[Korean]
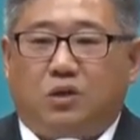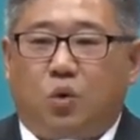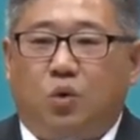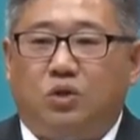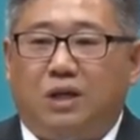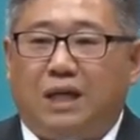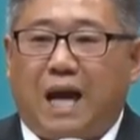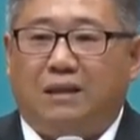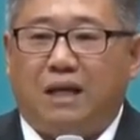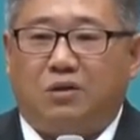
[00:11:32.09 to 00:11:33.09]

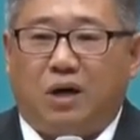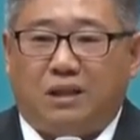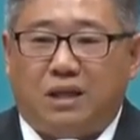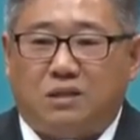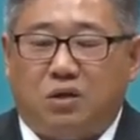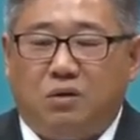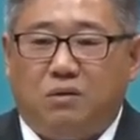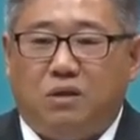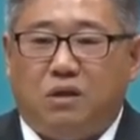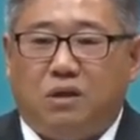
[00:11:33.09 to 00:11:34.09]
도저히 안 될 것
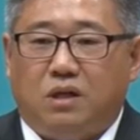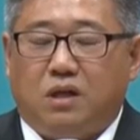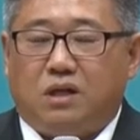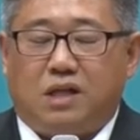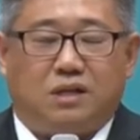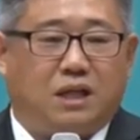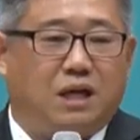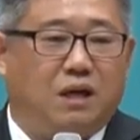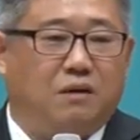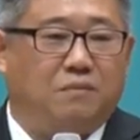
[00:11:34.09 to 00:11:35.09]
같아서 그래서
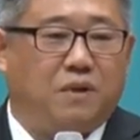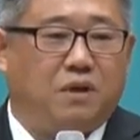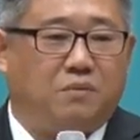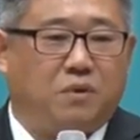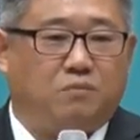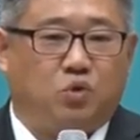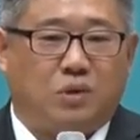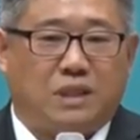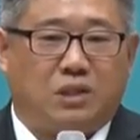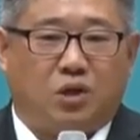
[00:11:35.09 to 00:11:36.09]
제가
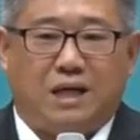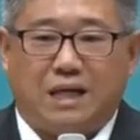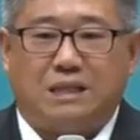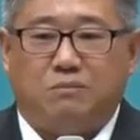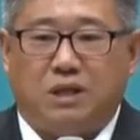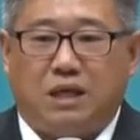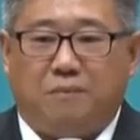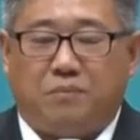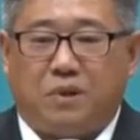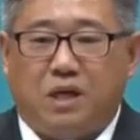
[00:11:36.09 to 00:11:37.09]
부동산
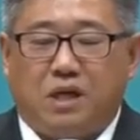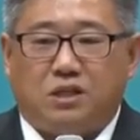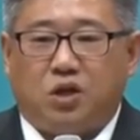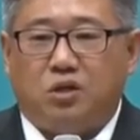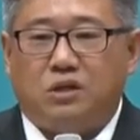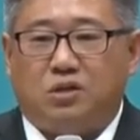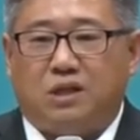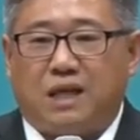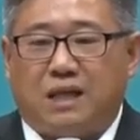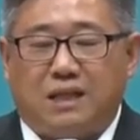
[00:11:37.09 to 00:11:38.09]
전환했습니다.
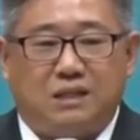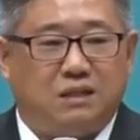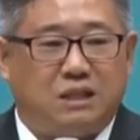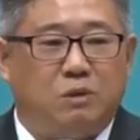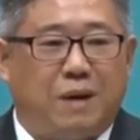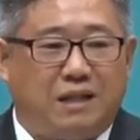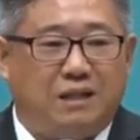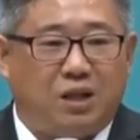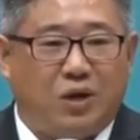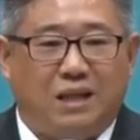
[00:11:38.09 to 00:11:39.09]
36 개까지 집을
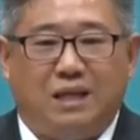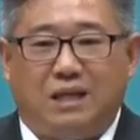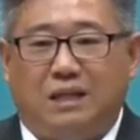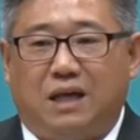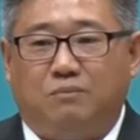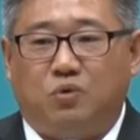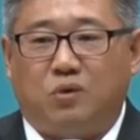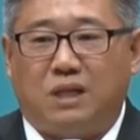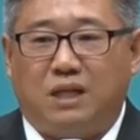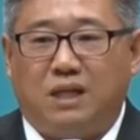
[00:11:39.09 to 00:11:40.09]
봤는데도 안 되니까
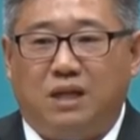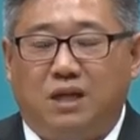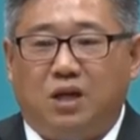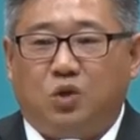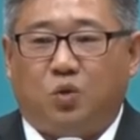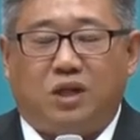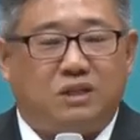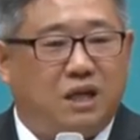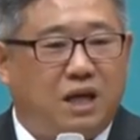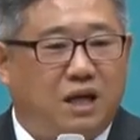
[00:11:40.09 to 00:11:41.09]
부동산이
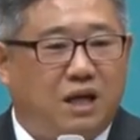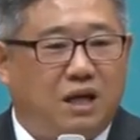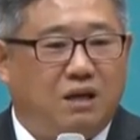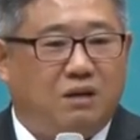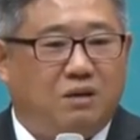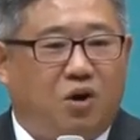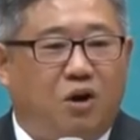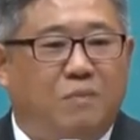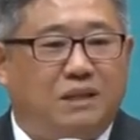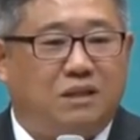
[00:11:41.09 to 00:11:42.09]
도대체
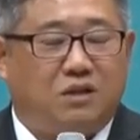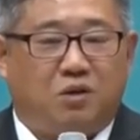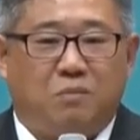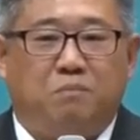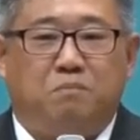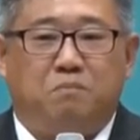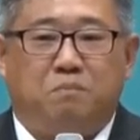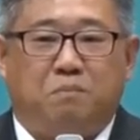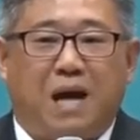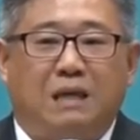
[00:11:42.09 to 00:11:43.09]
얼마 몇
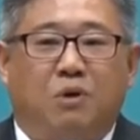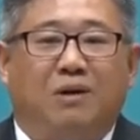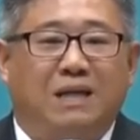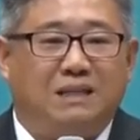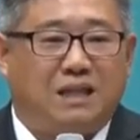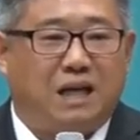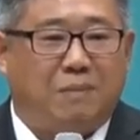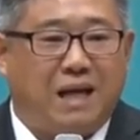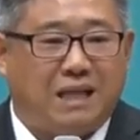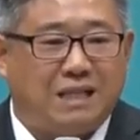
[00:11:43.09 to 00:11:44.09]
방이 몇
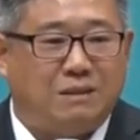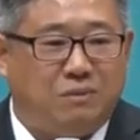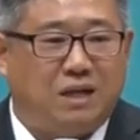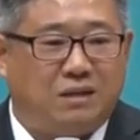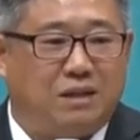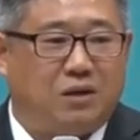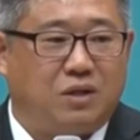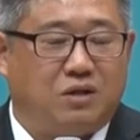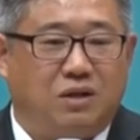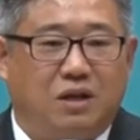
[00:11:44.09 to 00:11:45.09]
칸짜리나 봐야 되겠습니까? 그러더라고요.
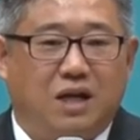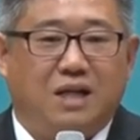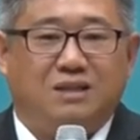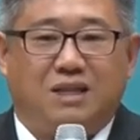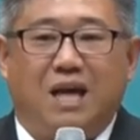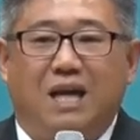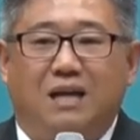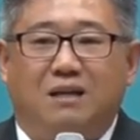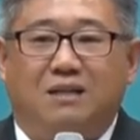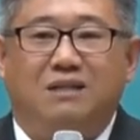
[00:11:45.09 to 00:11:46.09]
그래서
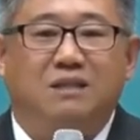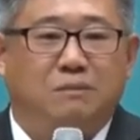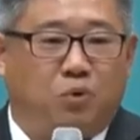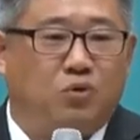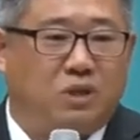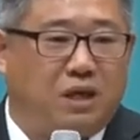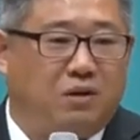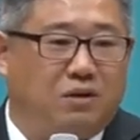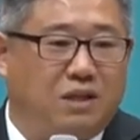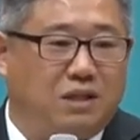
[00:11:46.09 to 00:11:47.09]
제일 큰 집
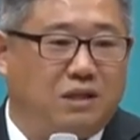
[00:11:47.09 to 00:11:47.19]
보여주세요.